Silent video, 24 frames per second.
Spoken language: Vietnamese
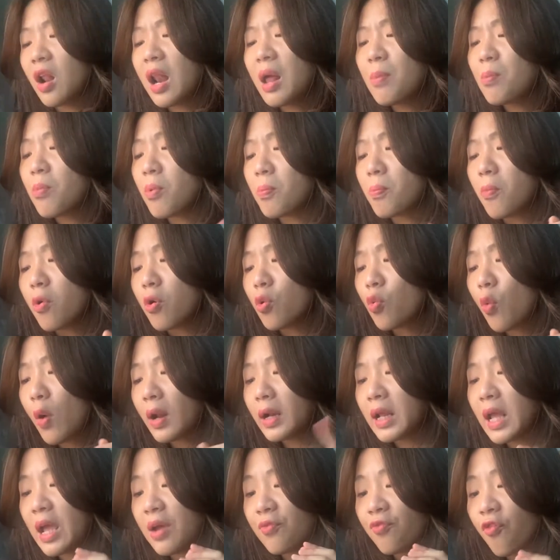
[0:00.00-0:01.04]
là một mối
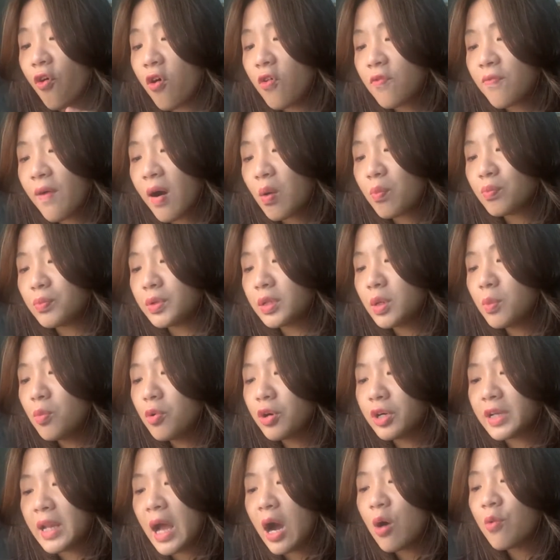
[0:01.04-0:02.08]
quan hệ vô vọng giữa một
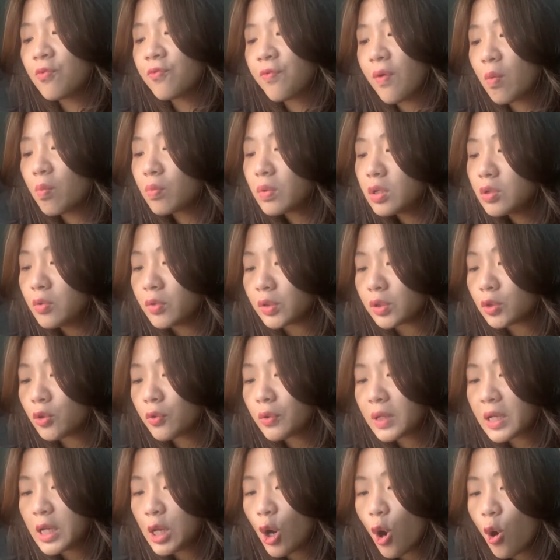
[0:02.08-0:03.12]
người đàn ông phong lưu ở
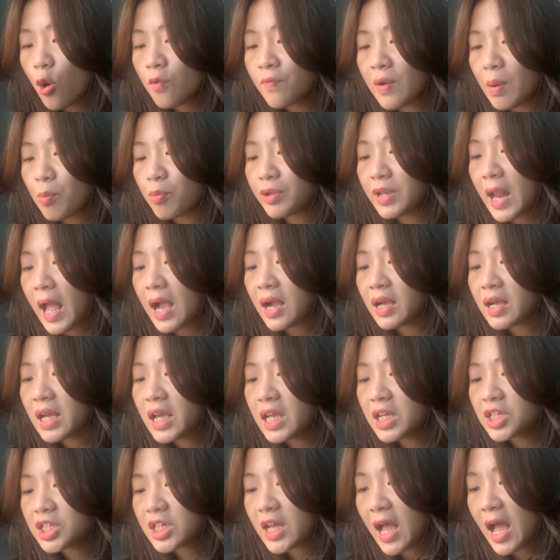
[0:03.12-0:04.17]
Tokyo và một nàng
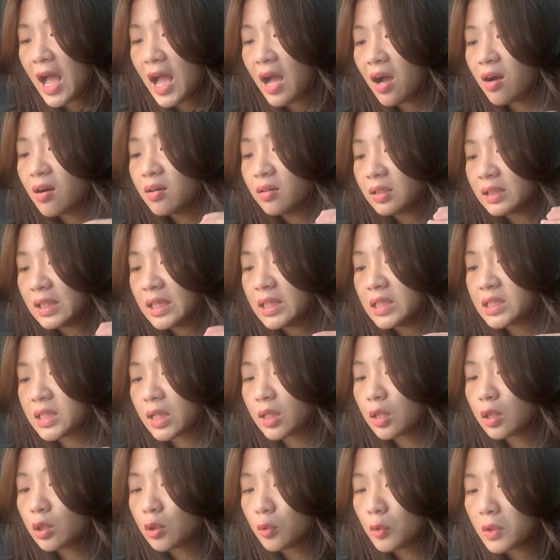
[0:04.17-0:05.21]
geisha ở thị
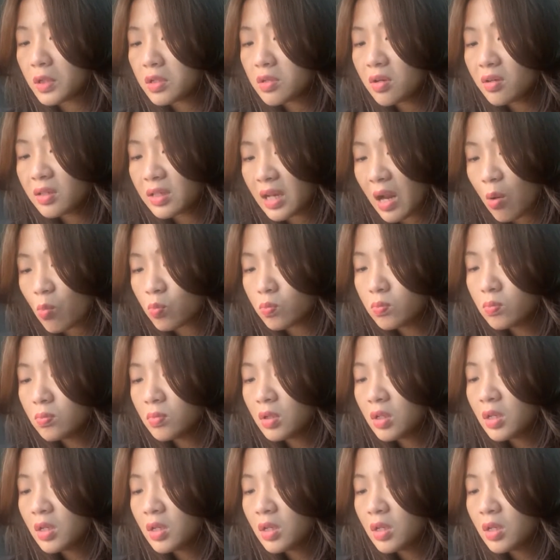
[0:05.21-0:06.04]
trấn suối nước nóng